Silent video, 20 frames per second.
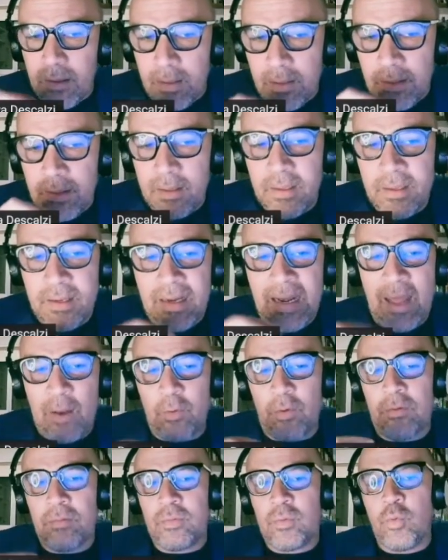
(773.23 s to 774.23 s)
Y,
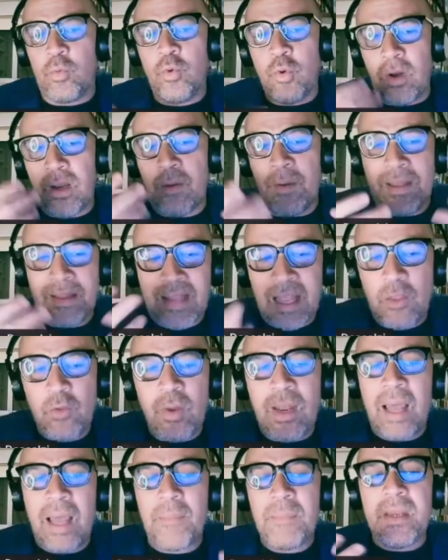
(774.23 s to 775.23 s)
claro, uno
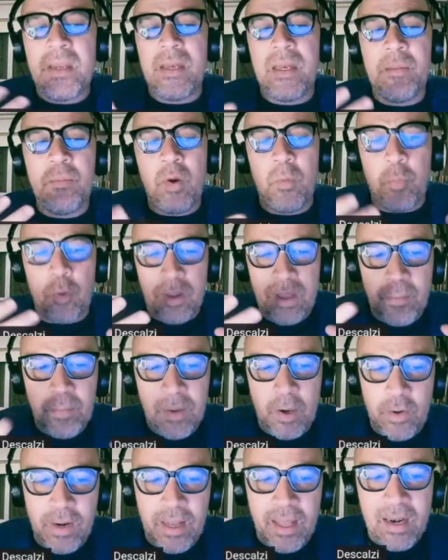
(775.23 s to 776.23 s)
levantando el A mínimo podía
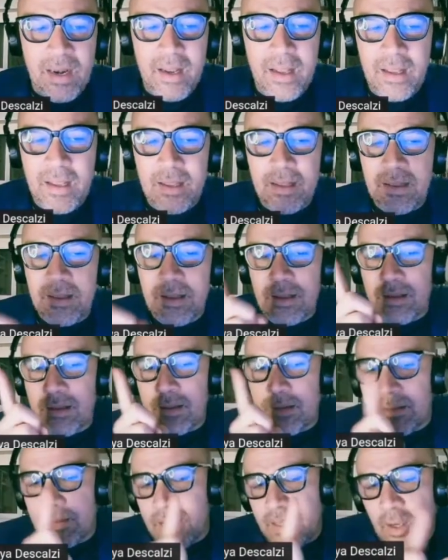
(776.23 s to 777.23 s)
mejorar.
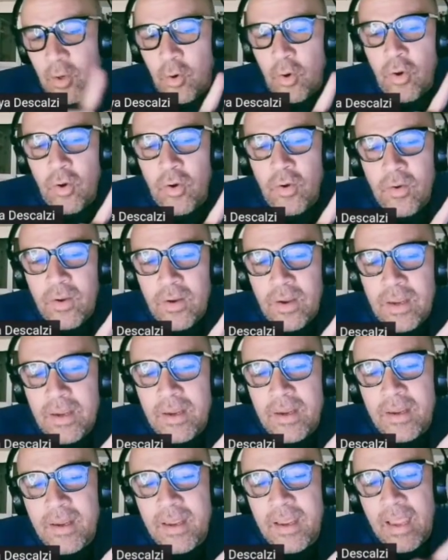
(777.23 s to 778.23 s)
Dijo
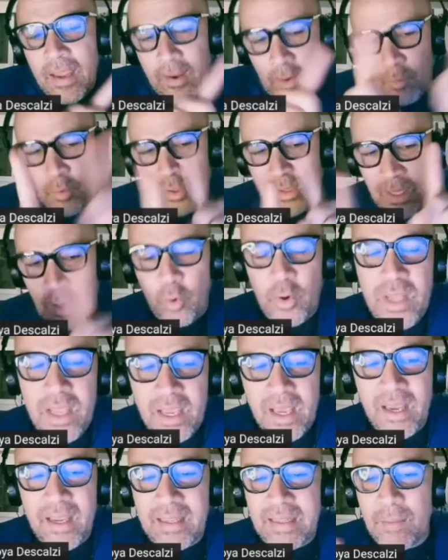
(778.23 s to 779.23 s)
eh, como
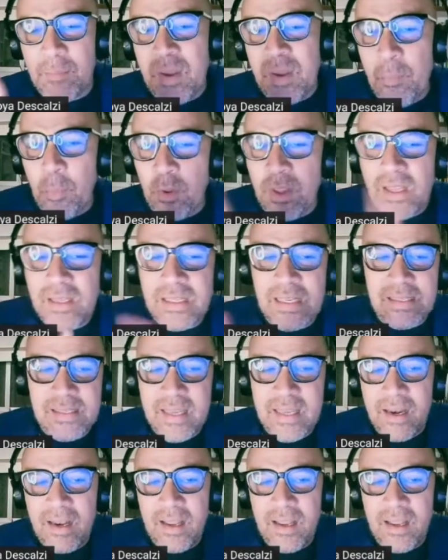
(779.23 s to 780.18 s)
teoría que también podías hacer